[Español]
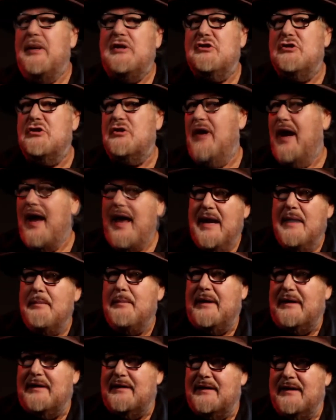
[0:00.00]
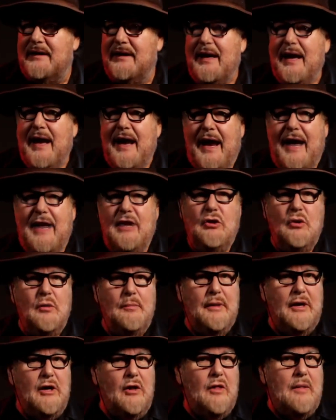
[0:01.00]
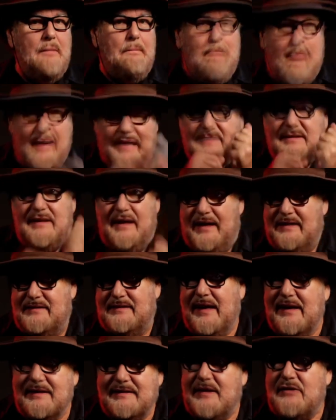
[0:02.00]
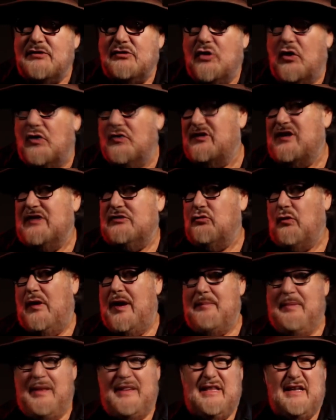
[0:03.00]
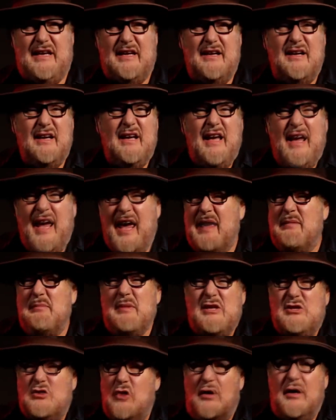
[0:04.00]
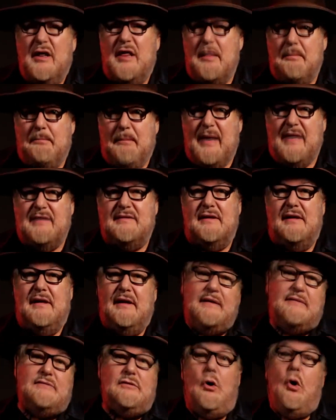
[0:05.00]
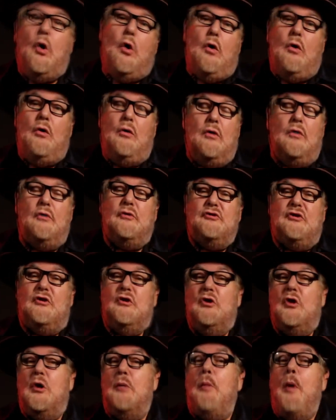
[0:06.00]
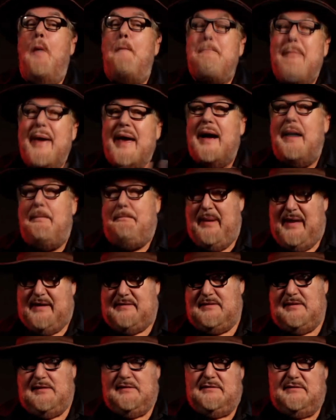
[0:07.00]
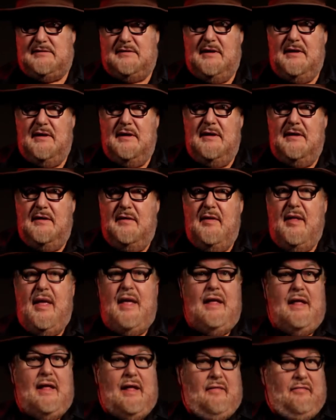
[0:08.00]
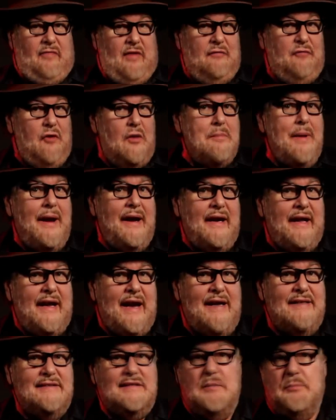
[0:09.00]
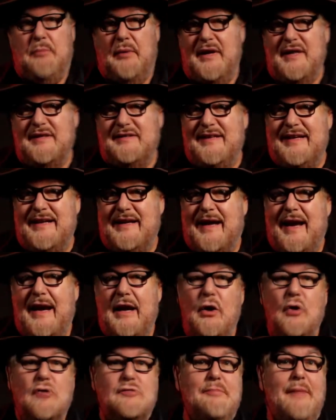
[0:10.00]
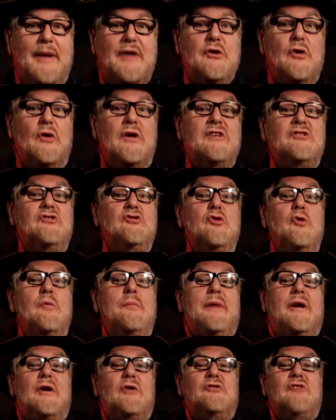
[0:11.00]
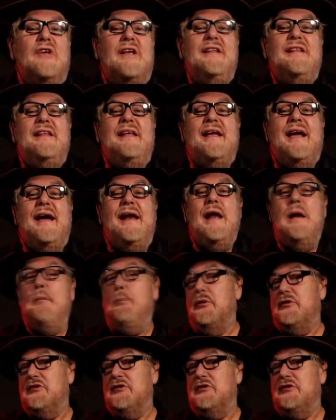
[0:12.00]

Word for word: Picture Element. El número de píxeles del sensor se suele medir en millones de píxeles o conocidos como megapíxeles. De forma general, se puede decir que los mayores números indican la